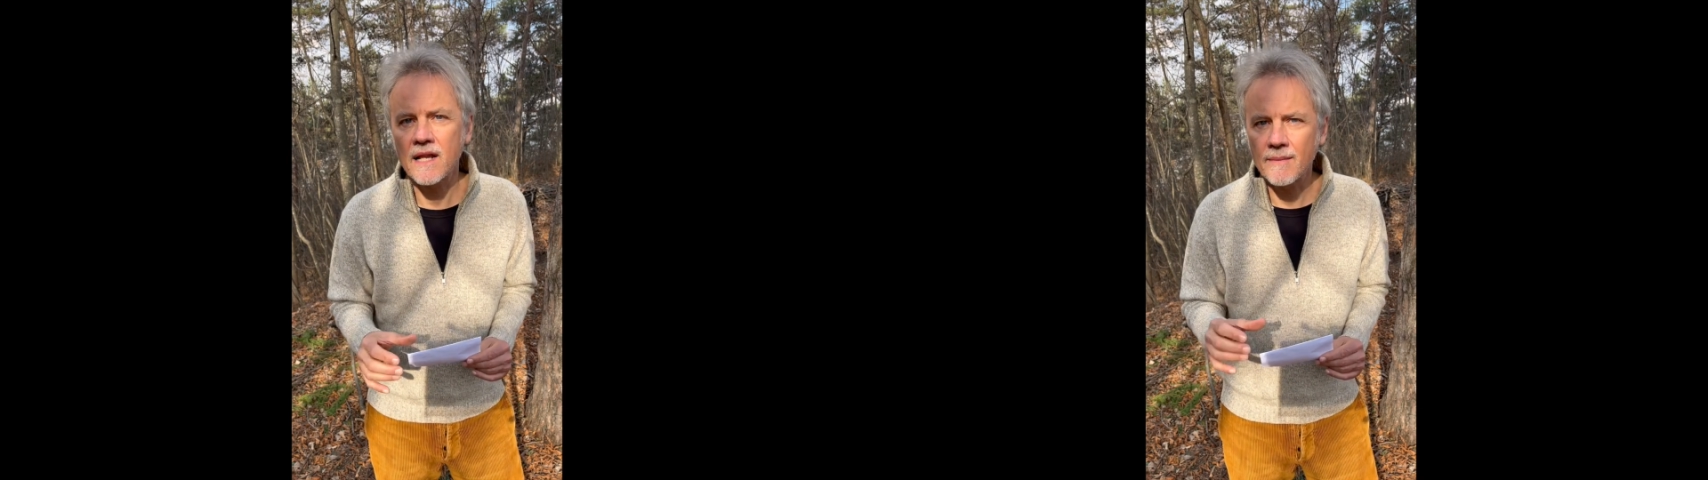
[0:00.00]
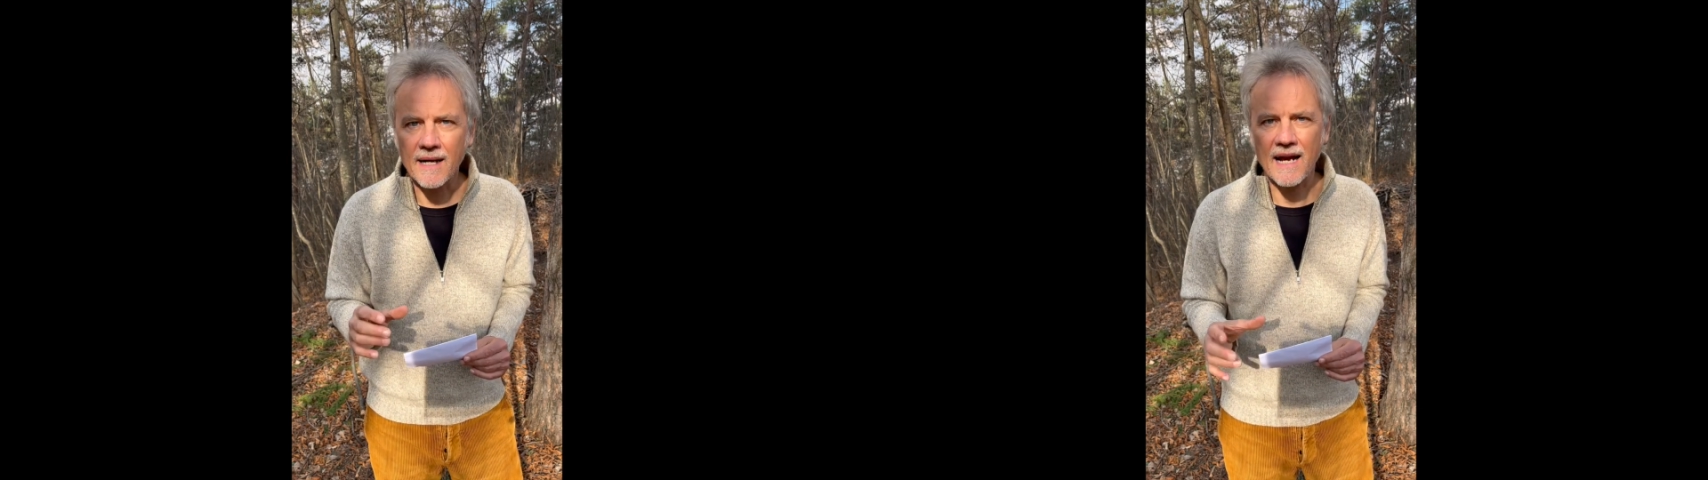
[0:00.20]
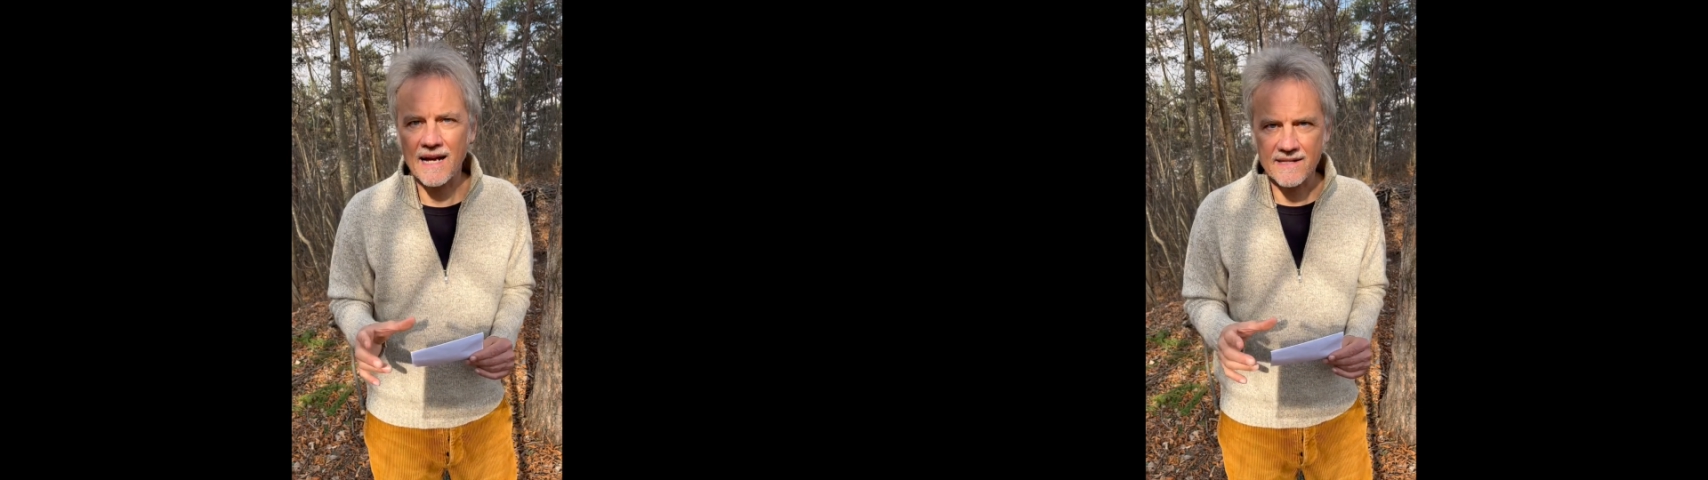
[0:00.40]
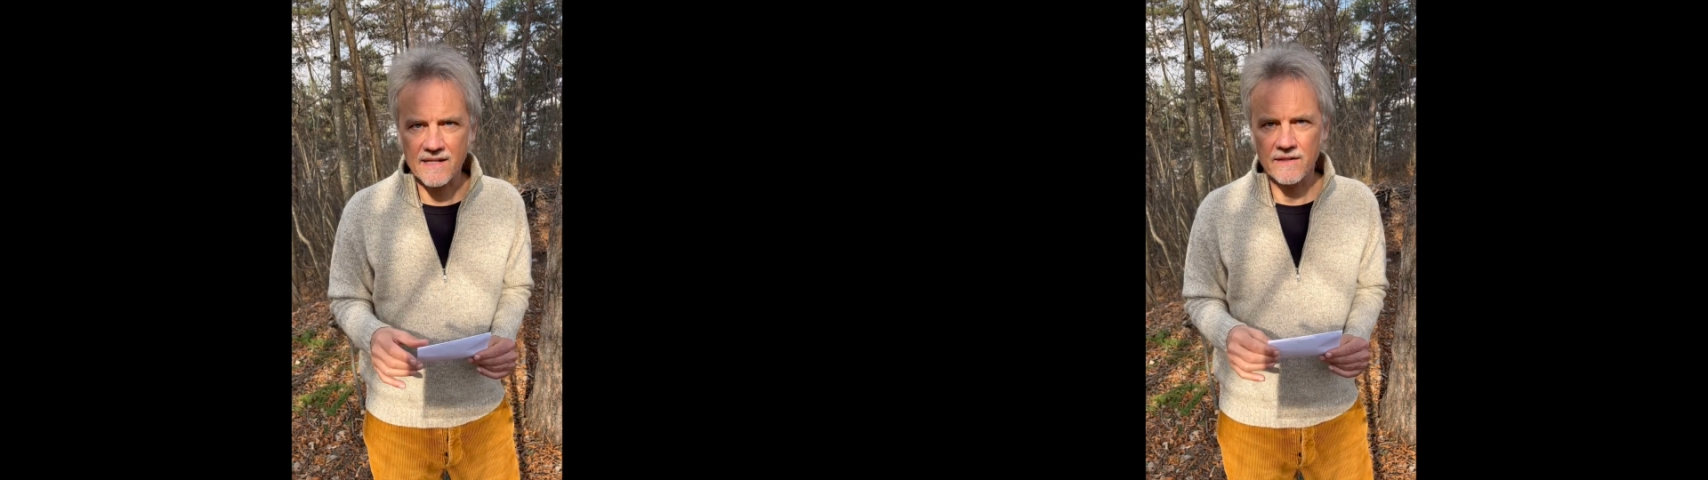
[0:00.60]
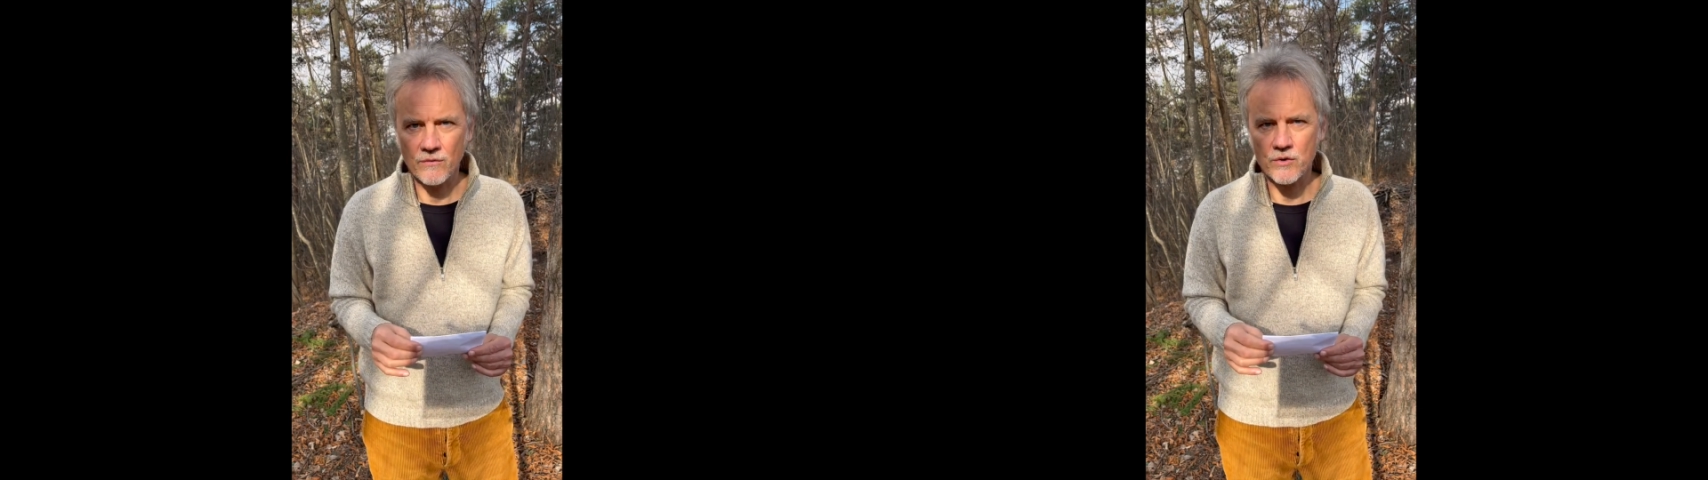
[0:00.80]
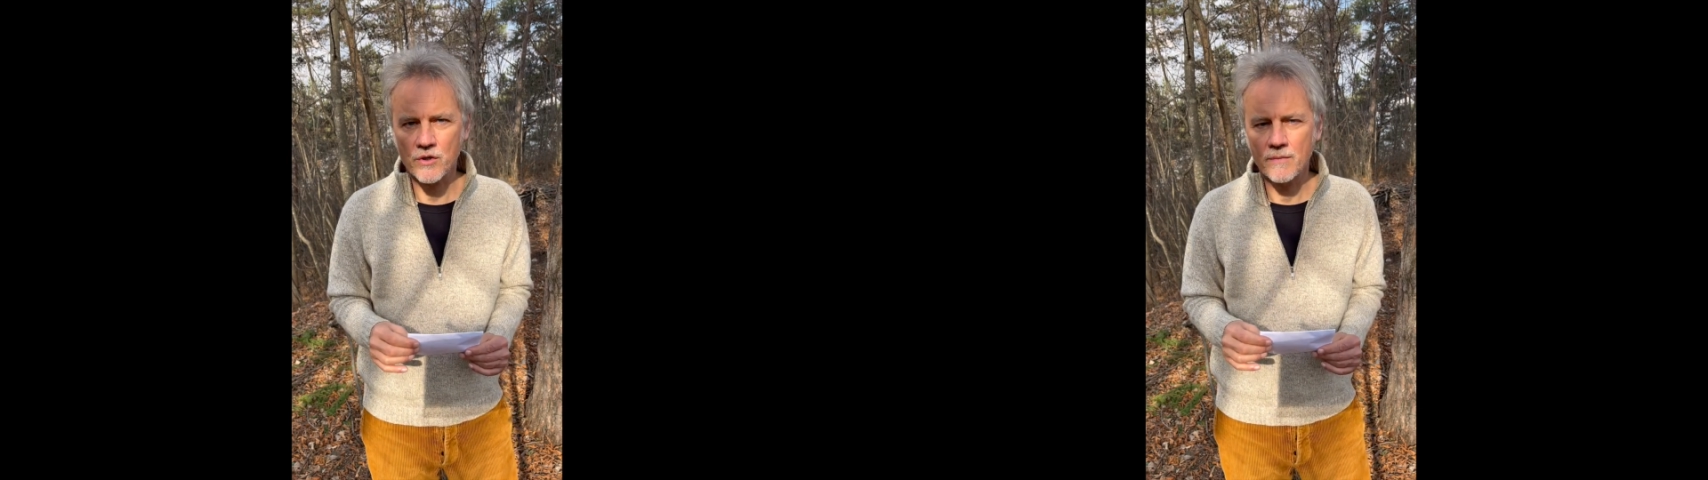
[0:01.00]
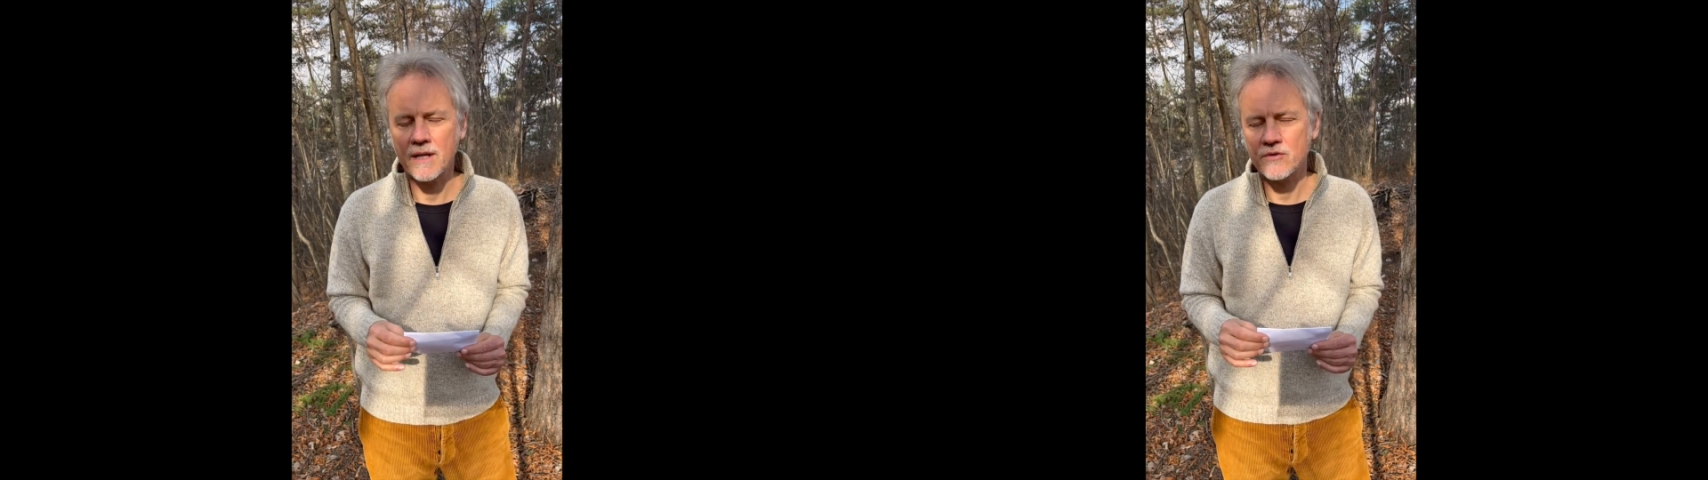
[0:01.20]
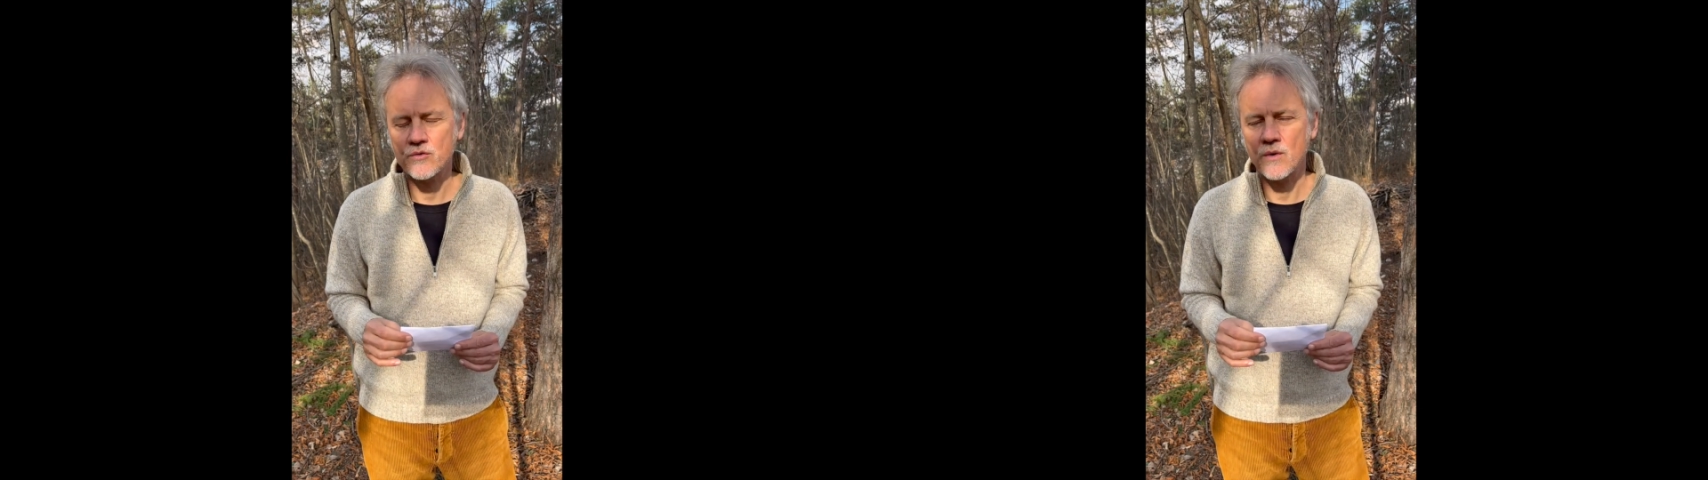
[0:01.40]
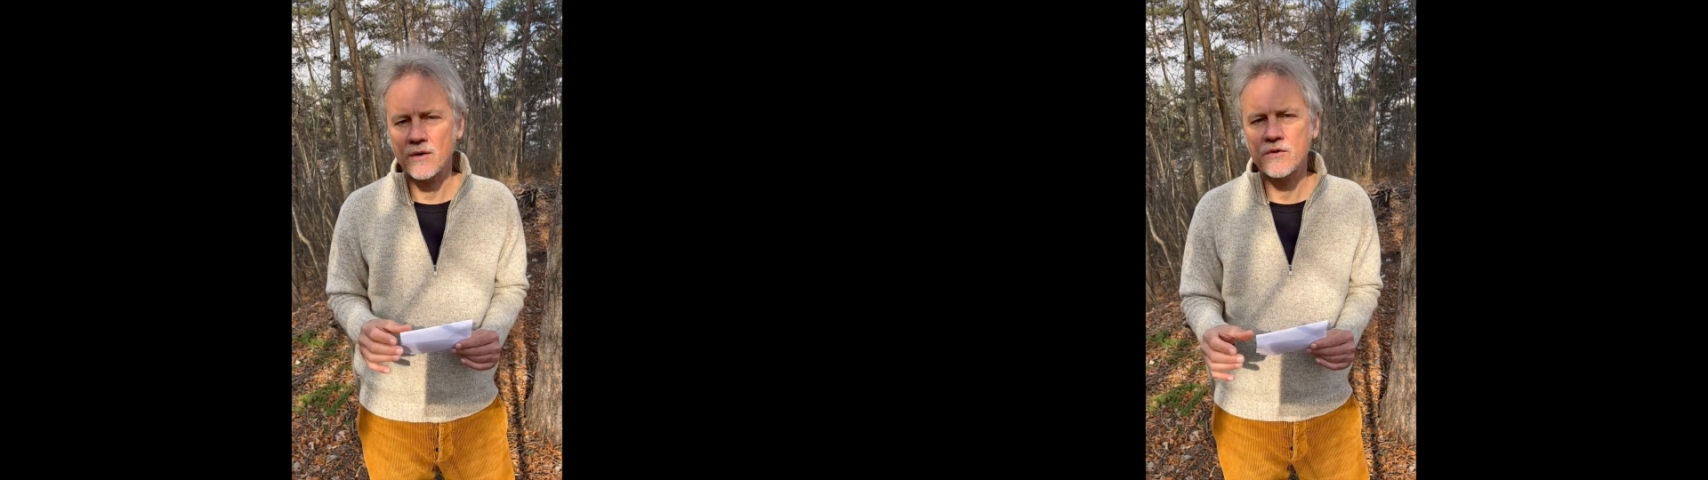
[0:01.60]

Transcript: la mancanza di voci come la sua.